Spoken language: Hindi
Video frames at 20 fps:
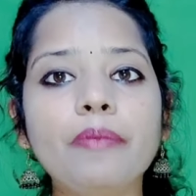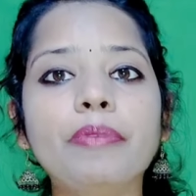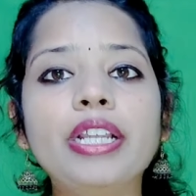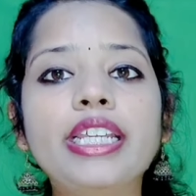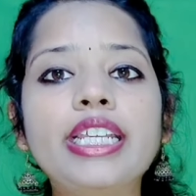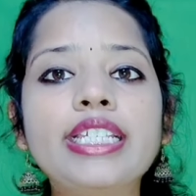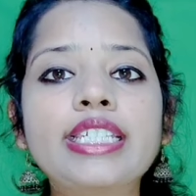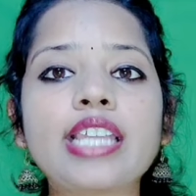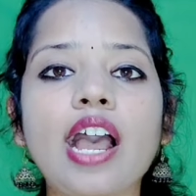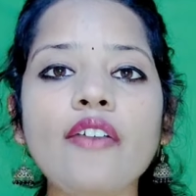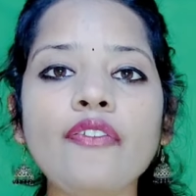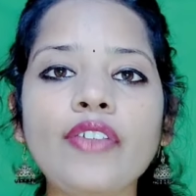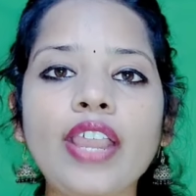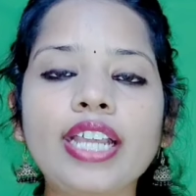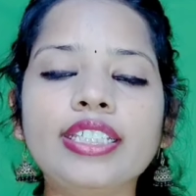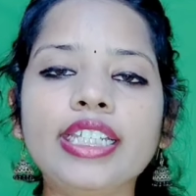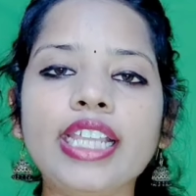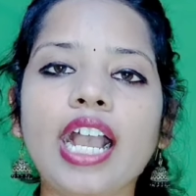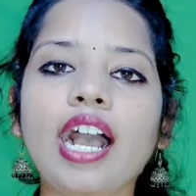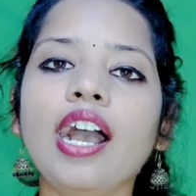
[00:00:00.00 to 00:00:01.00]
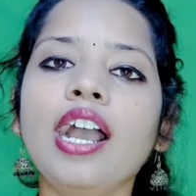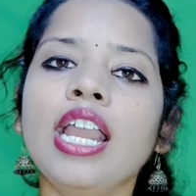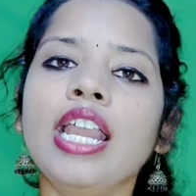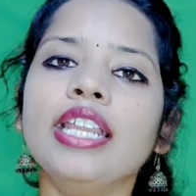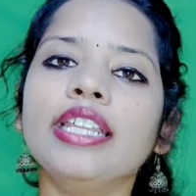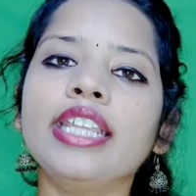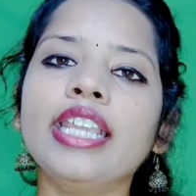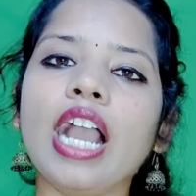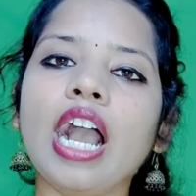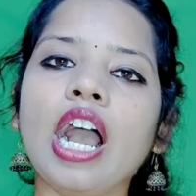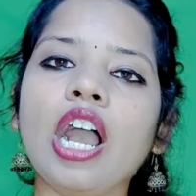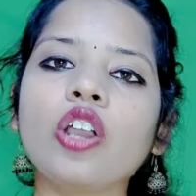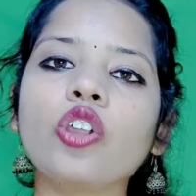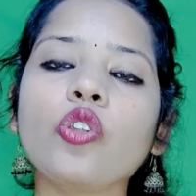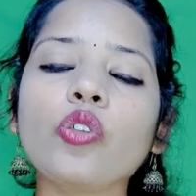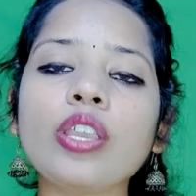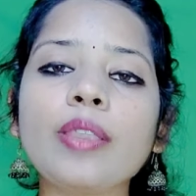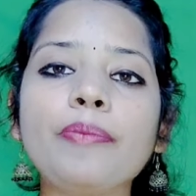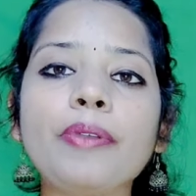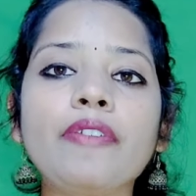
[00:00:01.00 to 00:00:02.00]
बल्कि साफ कह दिया कि
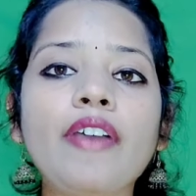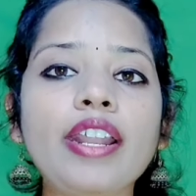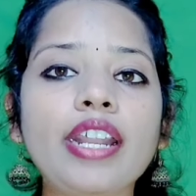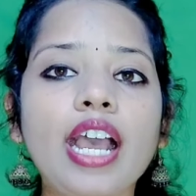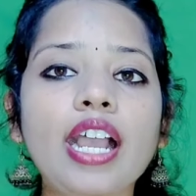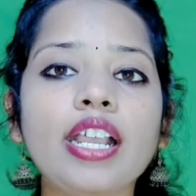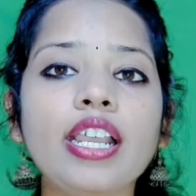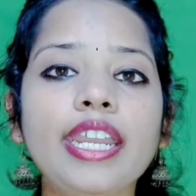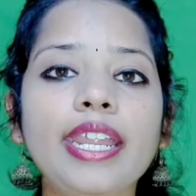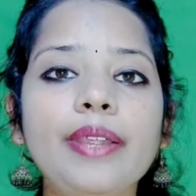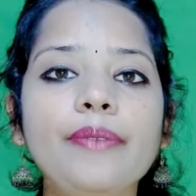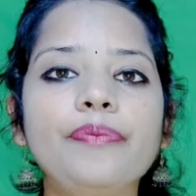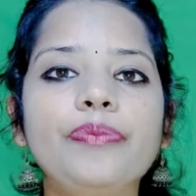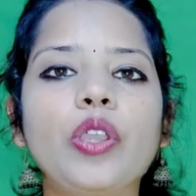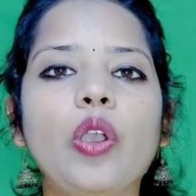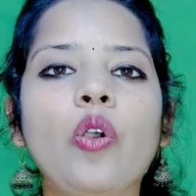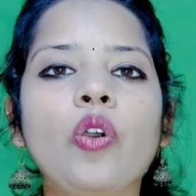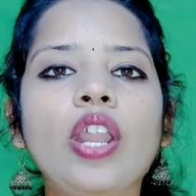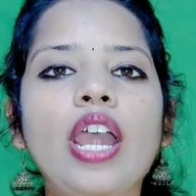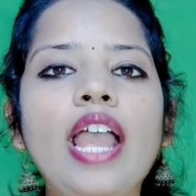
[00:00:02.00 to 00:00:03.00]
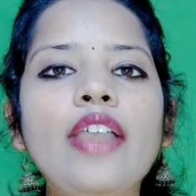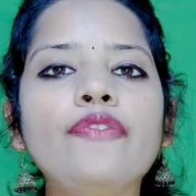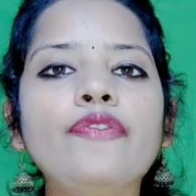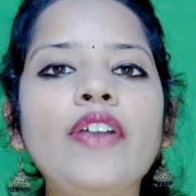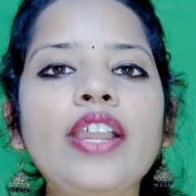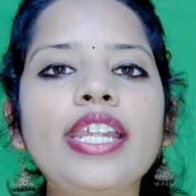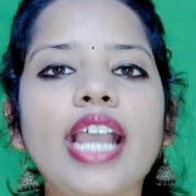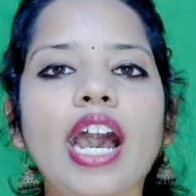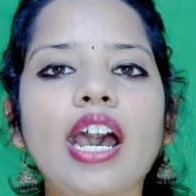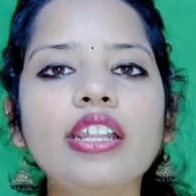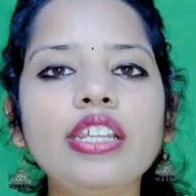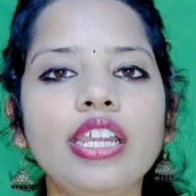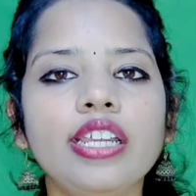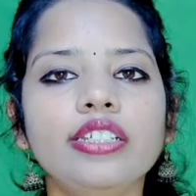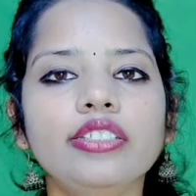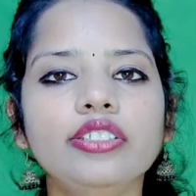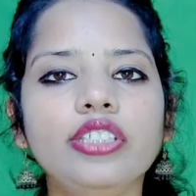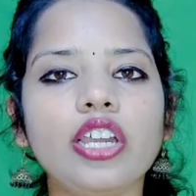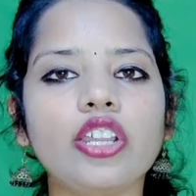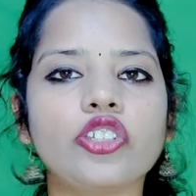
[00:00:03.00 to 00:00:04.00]
आंकड़ों की परवाह ना करें और एफआईआर
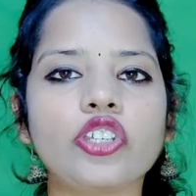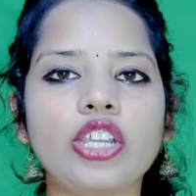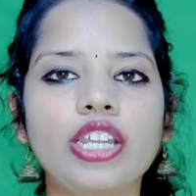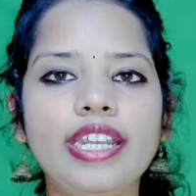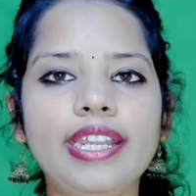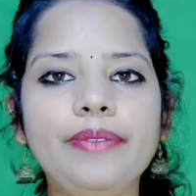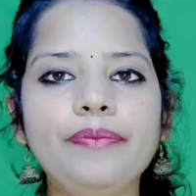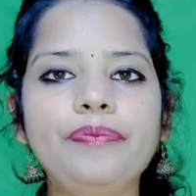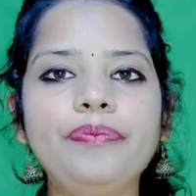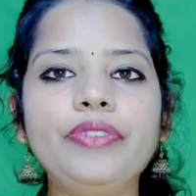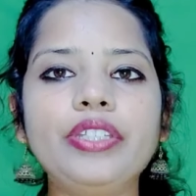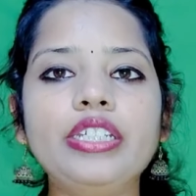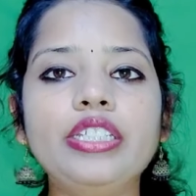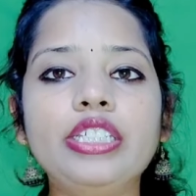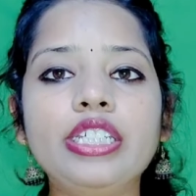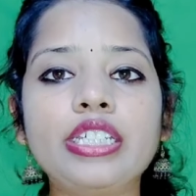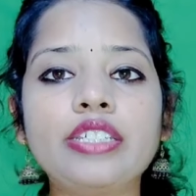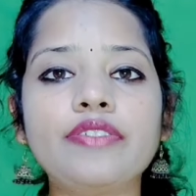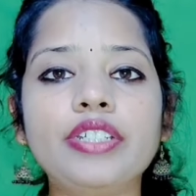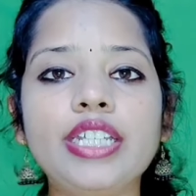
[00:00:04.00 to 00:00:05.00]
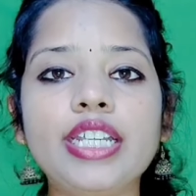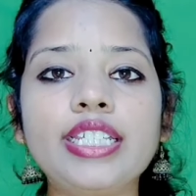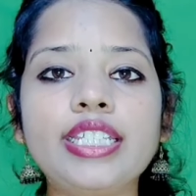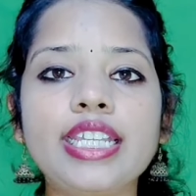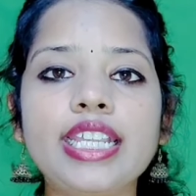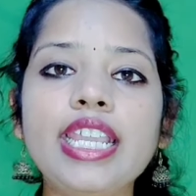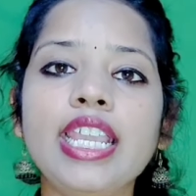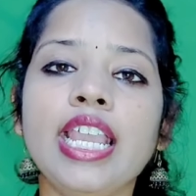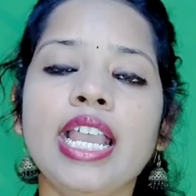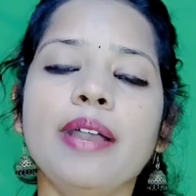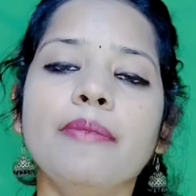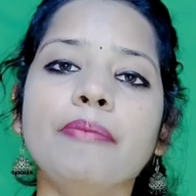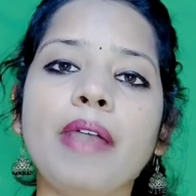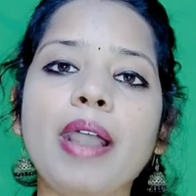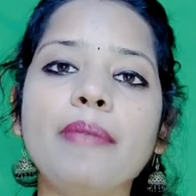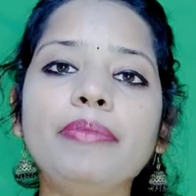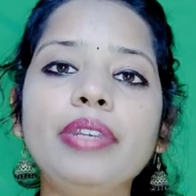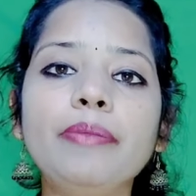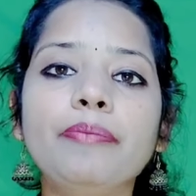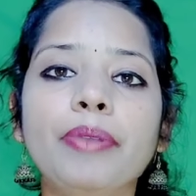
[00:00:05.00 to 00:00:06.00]
दर्ज करें जिस वजह से
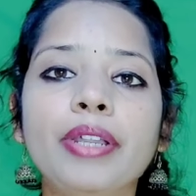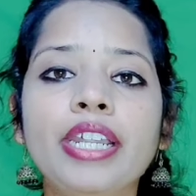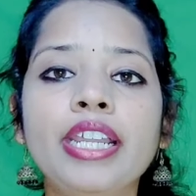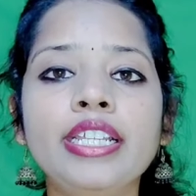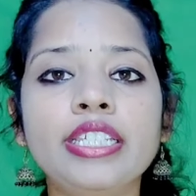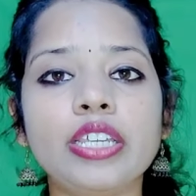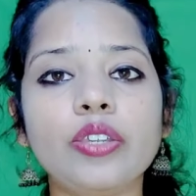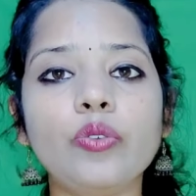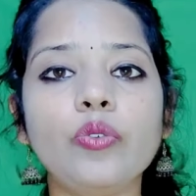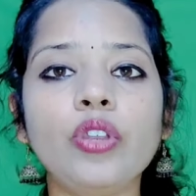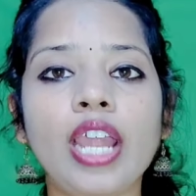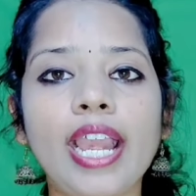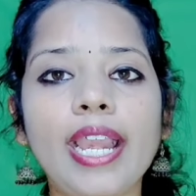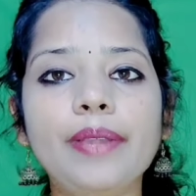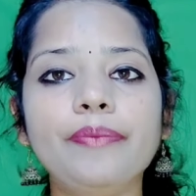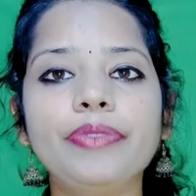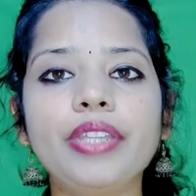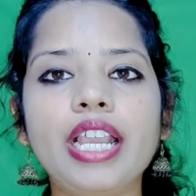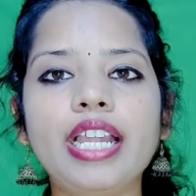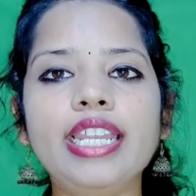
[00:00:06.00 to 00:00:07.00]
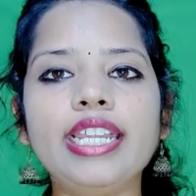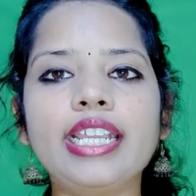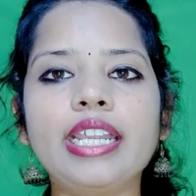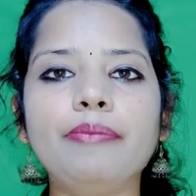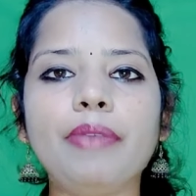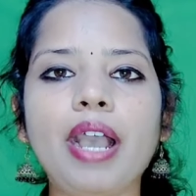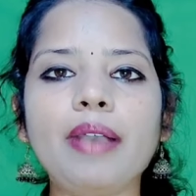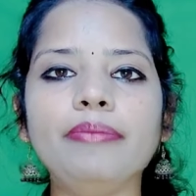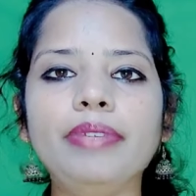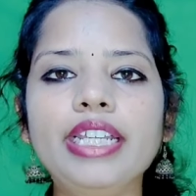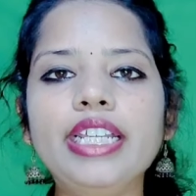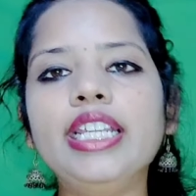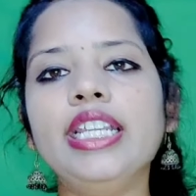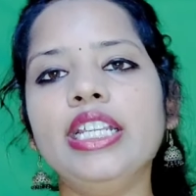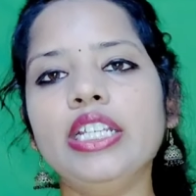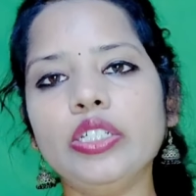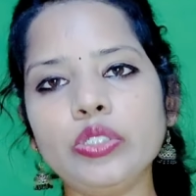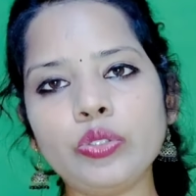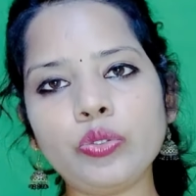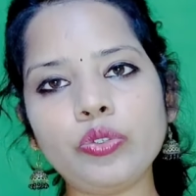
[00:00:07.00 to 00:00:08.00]
मामले बढ़े ज़रूर हैं लेकिन मामले
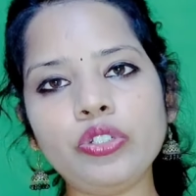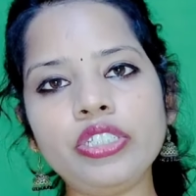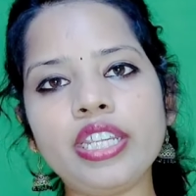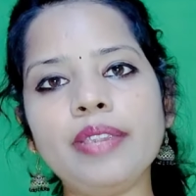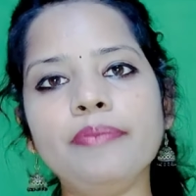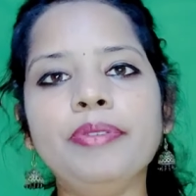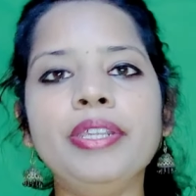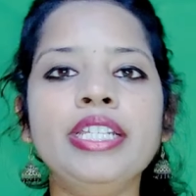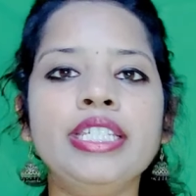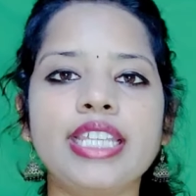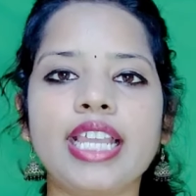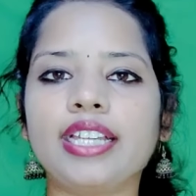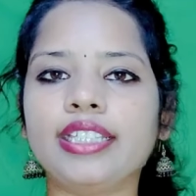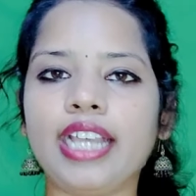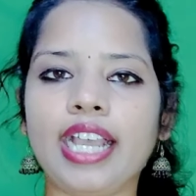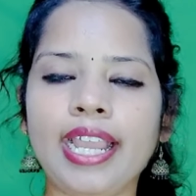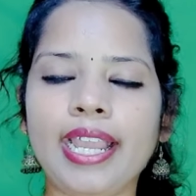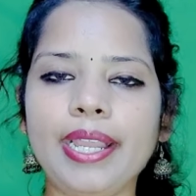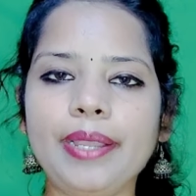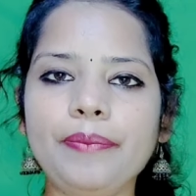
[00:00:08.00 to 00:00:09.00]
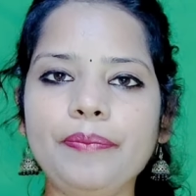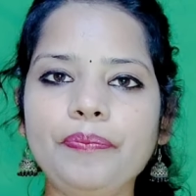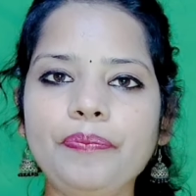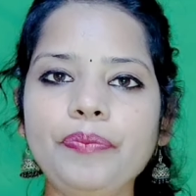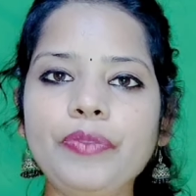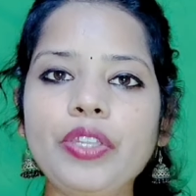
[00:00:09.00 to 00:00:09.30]
सुलझे भी ज़्यादा हैं